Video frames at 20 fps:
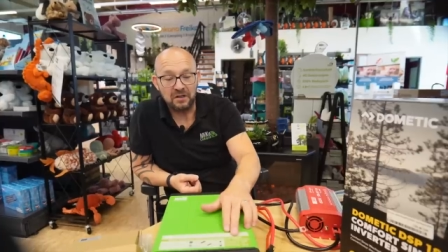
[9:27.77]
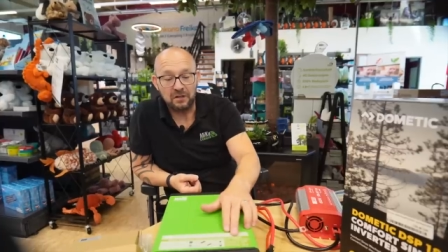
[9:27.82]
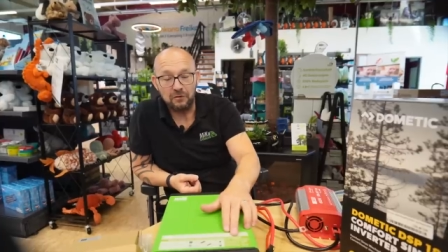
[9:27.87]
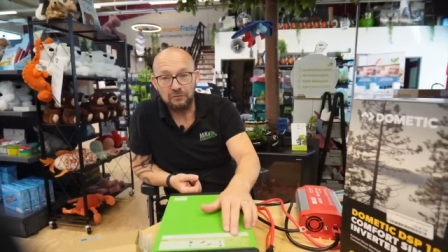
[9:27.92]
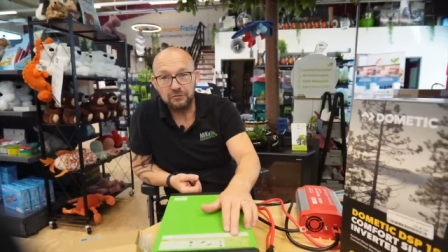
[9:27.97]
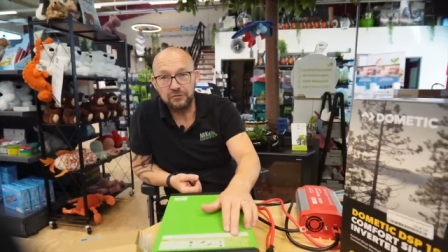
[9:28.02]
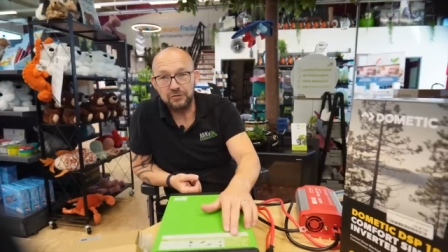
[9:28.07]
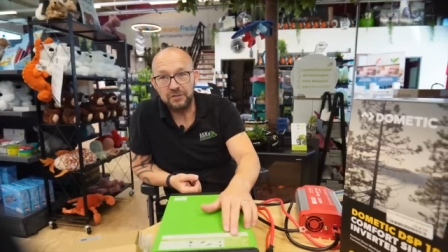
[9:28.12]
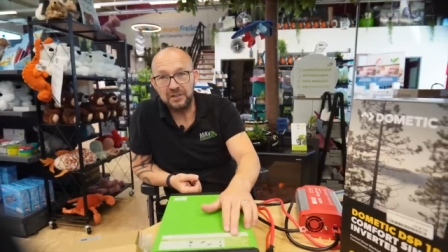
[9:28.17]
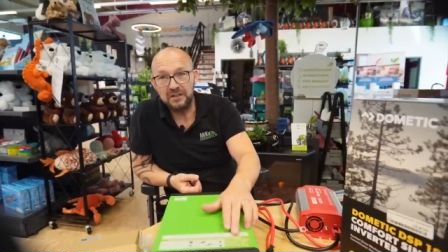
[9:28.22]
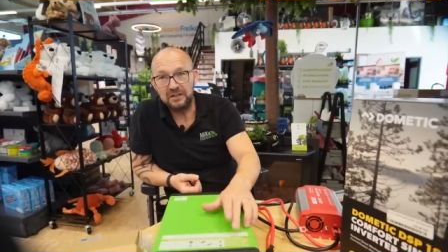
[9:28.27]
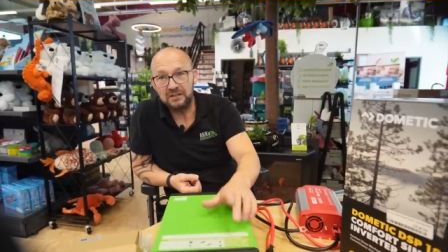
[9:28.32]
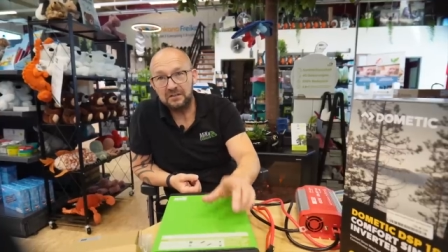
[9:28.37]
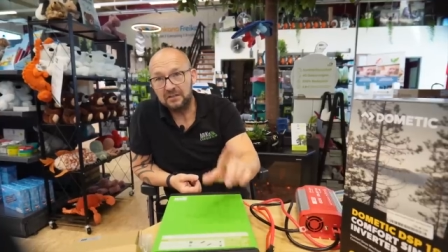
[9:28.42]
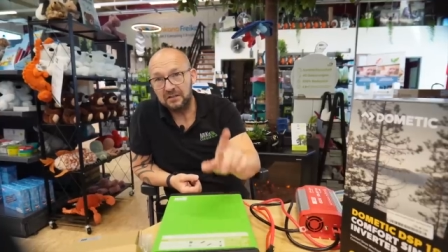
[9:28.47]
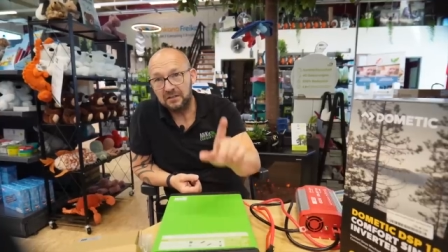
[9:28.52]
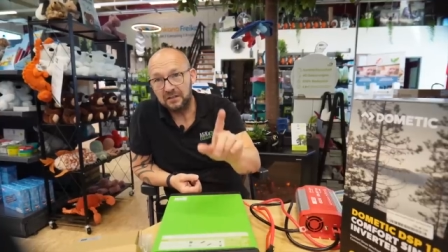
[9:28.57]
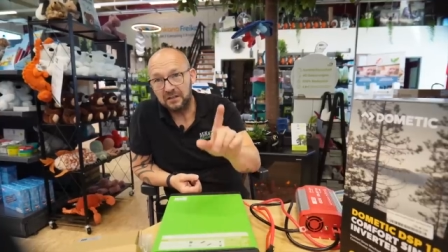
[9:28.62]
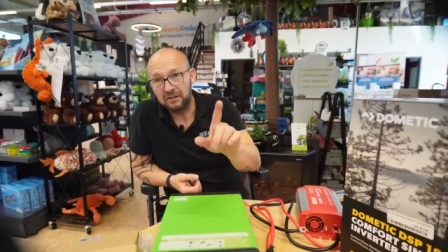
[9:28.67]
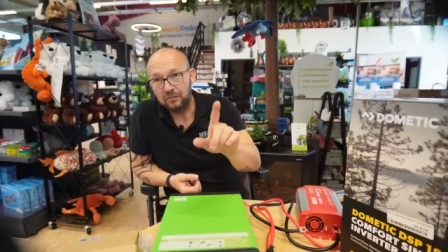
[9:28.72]

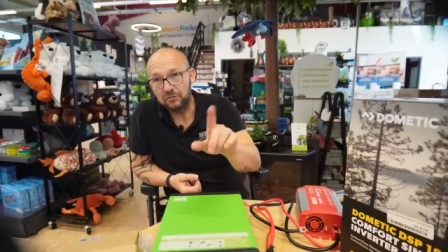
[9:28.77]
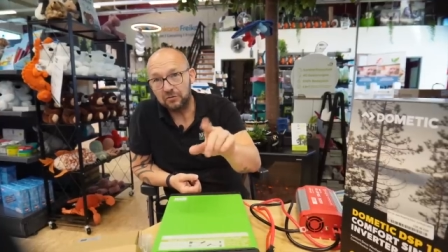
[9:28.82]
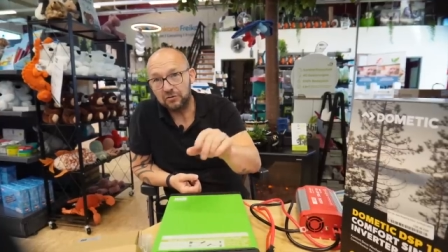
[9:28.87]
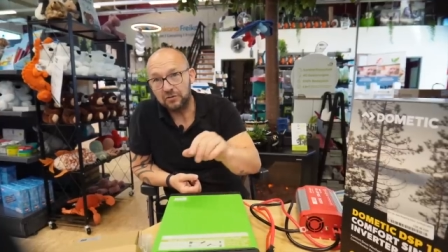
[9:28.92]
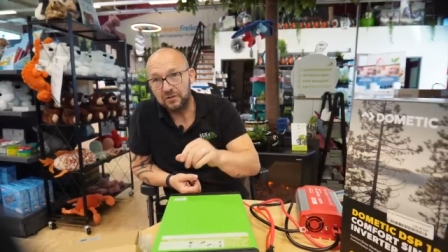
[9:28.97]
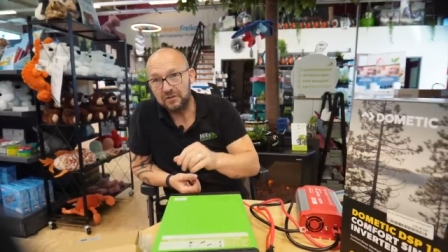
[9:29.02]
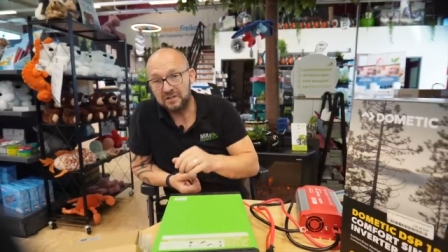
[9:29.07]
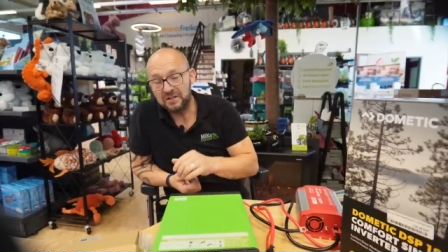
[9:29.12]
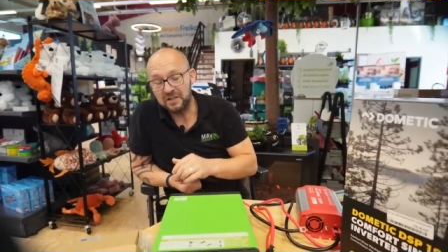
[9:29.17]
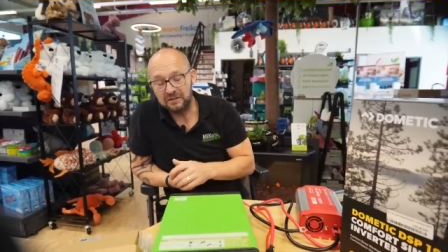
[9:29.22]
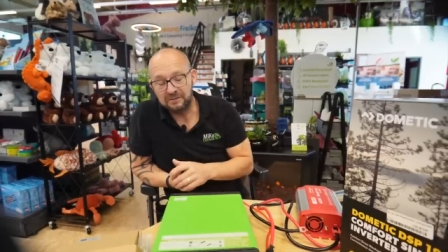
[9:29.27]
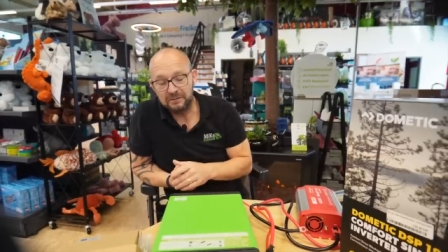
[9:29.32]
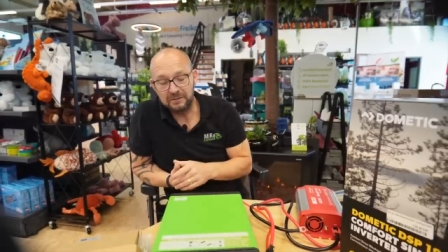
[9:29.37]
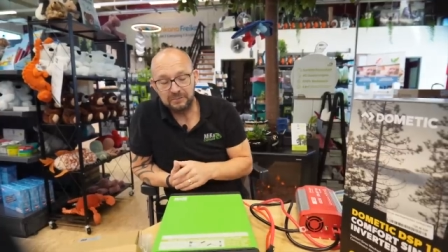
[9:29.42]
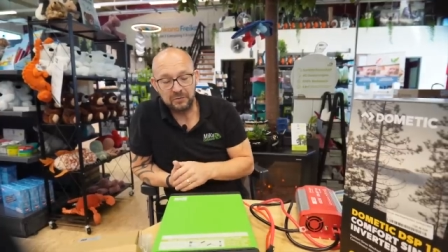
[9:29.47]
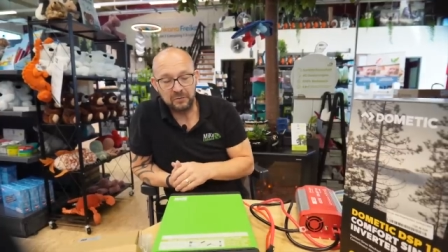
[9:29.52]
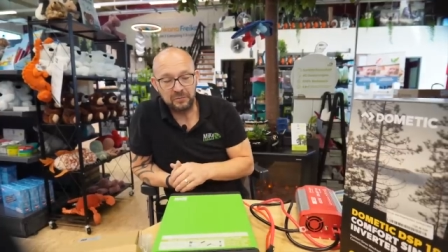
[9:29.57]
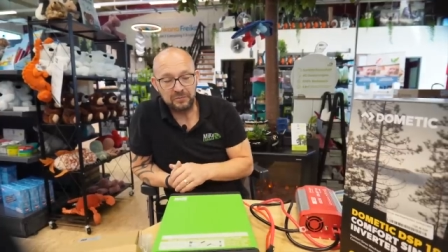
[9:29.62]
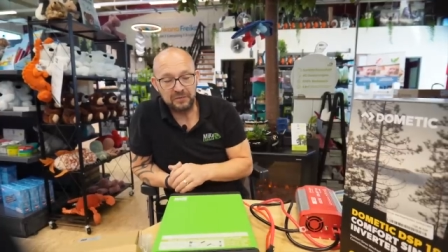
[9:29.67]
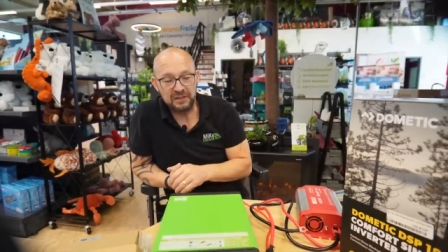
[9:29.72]
draufsteht, auch schon selber
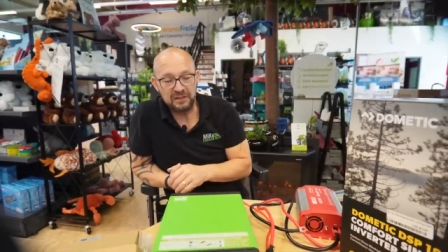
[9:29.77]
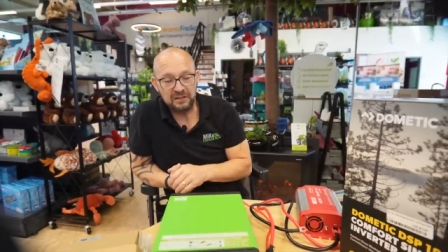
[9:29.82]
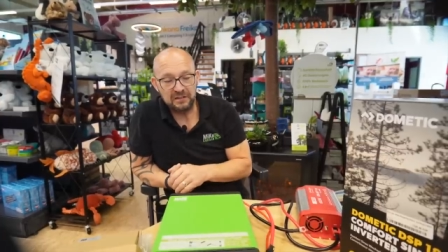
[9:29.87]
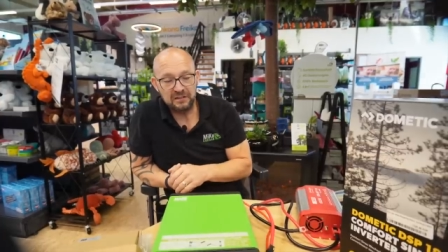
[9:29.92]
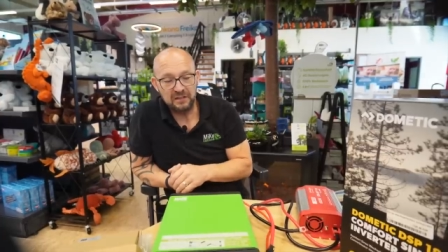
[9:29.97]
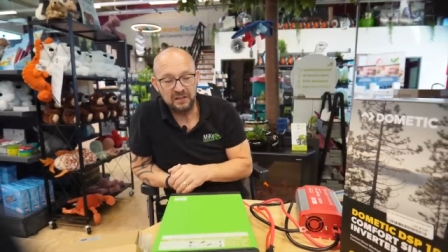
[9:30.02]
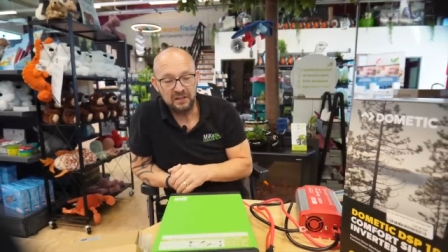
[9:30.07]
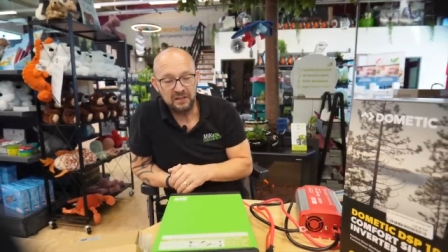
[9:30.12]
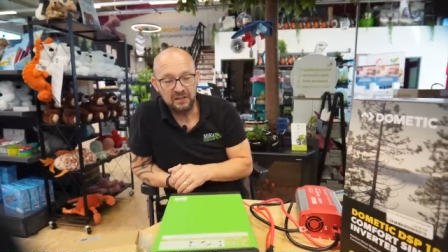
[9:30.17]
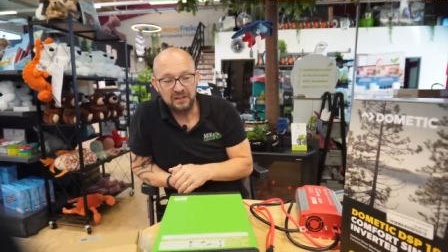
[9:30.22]
probiert,